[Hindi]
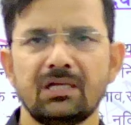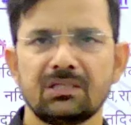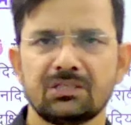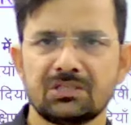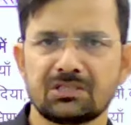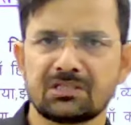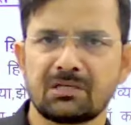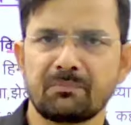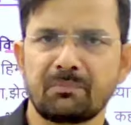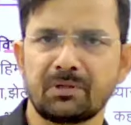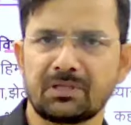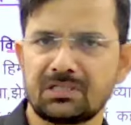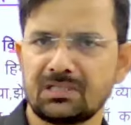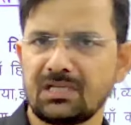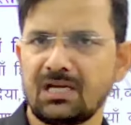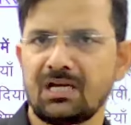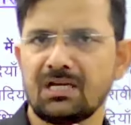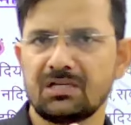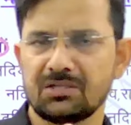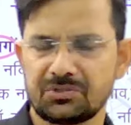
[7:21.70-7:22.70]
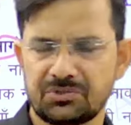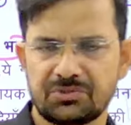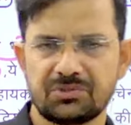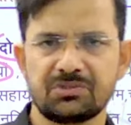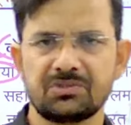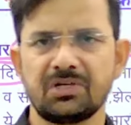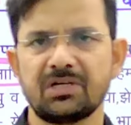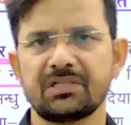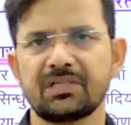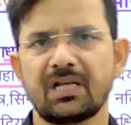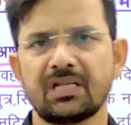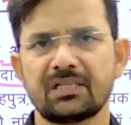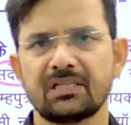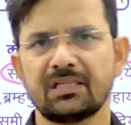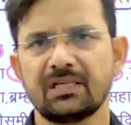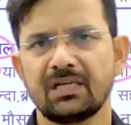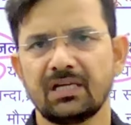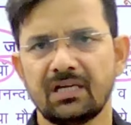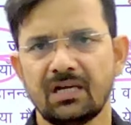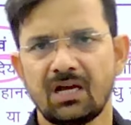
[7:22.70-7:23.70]
जिसकी पत्तियाँ झड़
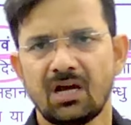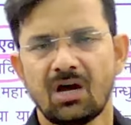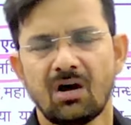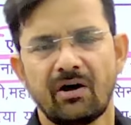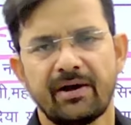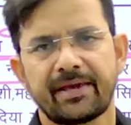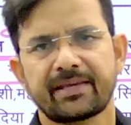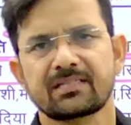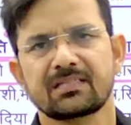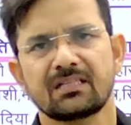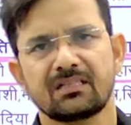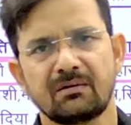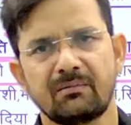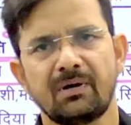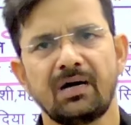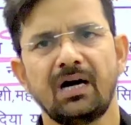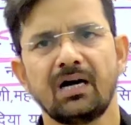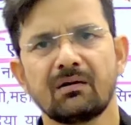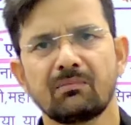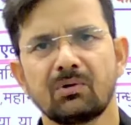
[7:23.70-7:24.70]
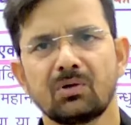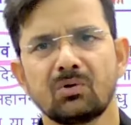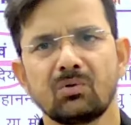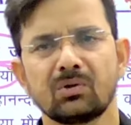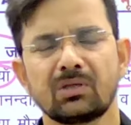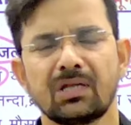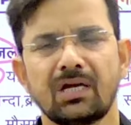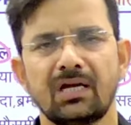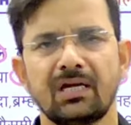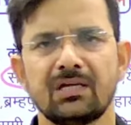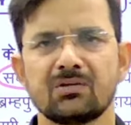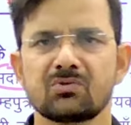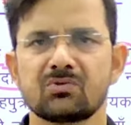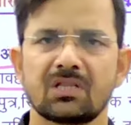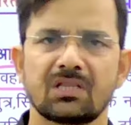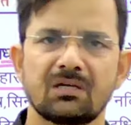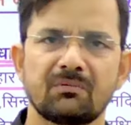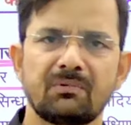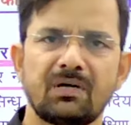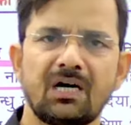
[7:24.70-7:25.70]
जाती हैं एक सदाबहार वन होता है
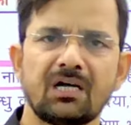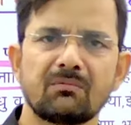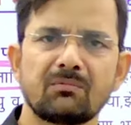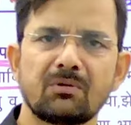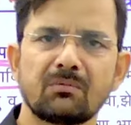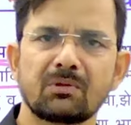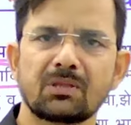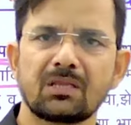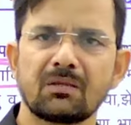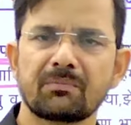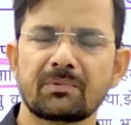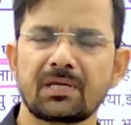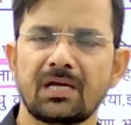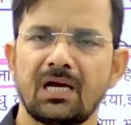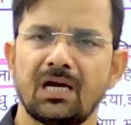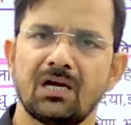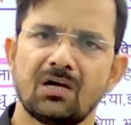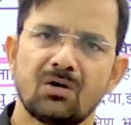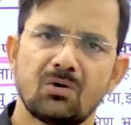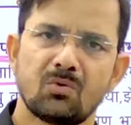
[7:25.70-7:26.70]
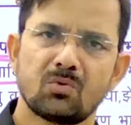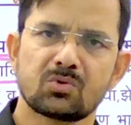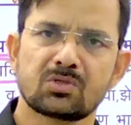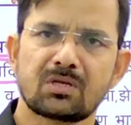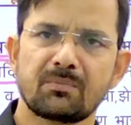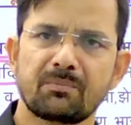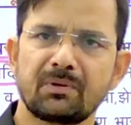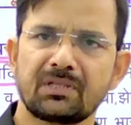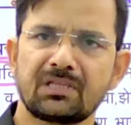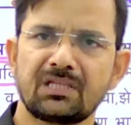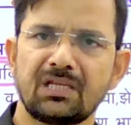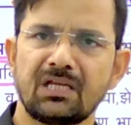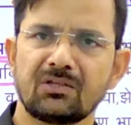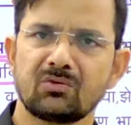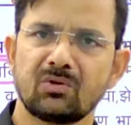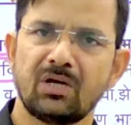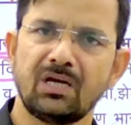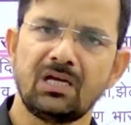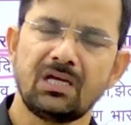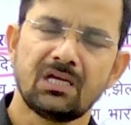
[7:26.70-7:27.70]
सदाबहार वन मतलब क्या उसकी पत्तियाँ
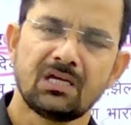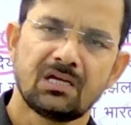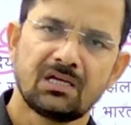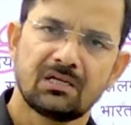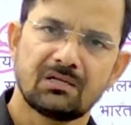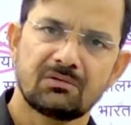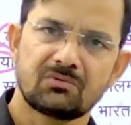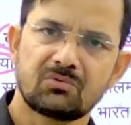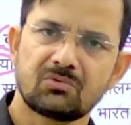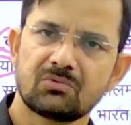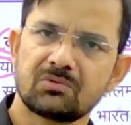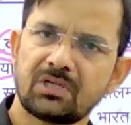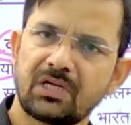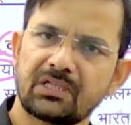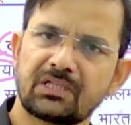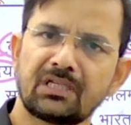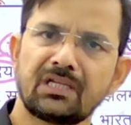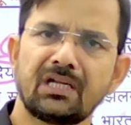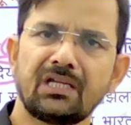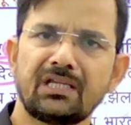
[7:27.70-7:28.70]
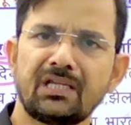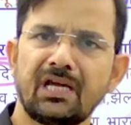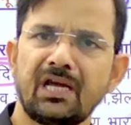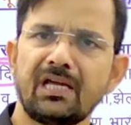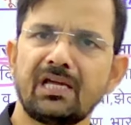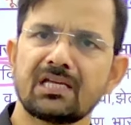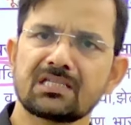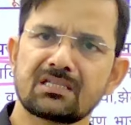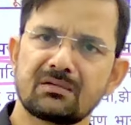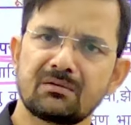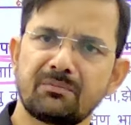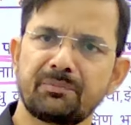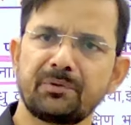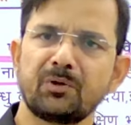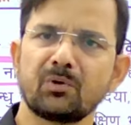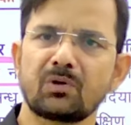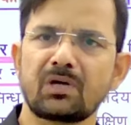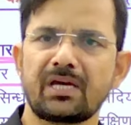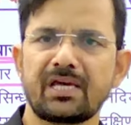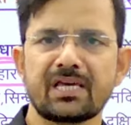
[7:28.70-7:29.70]
जो है झड़ती नहीं है या सभी
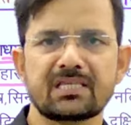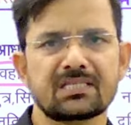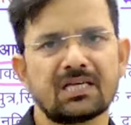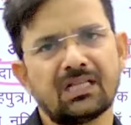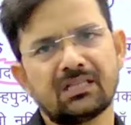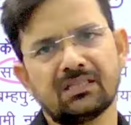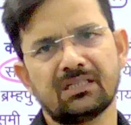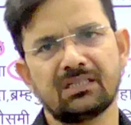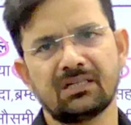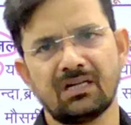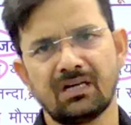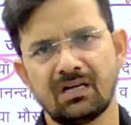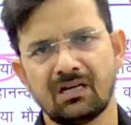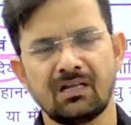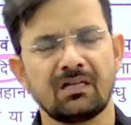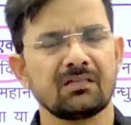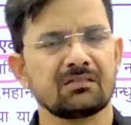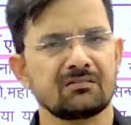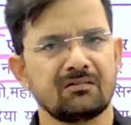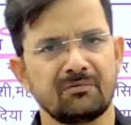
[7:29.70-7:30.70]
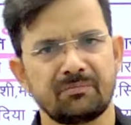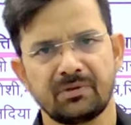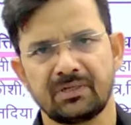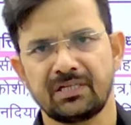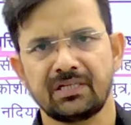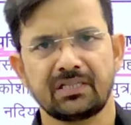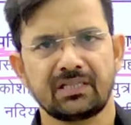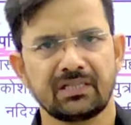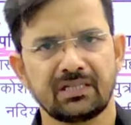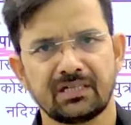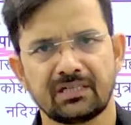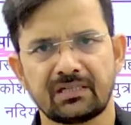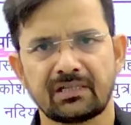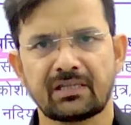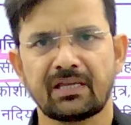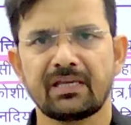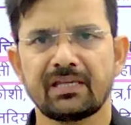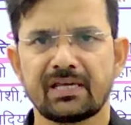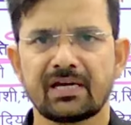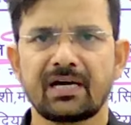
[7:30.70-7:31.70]
पेड़ों का एक साथ नहीं अलग अलग समय पर गिरती हैं
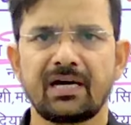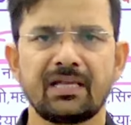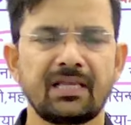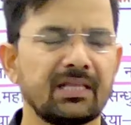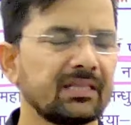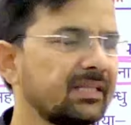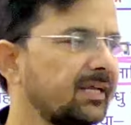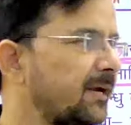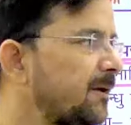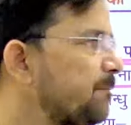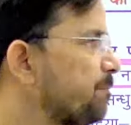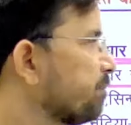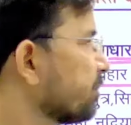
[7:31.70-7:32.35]
ठीक है ये कहा जाता है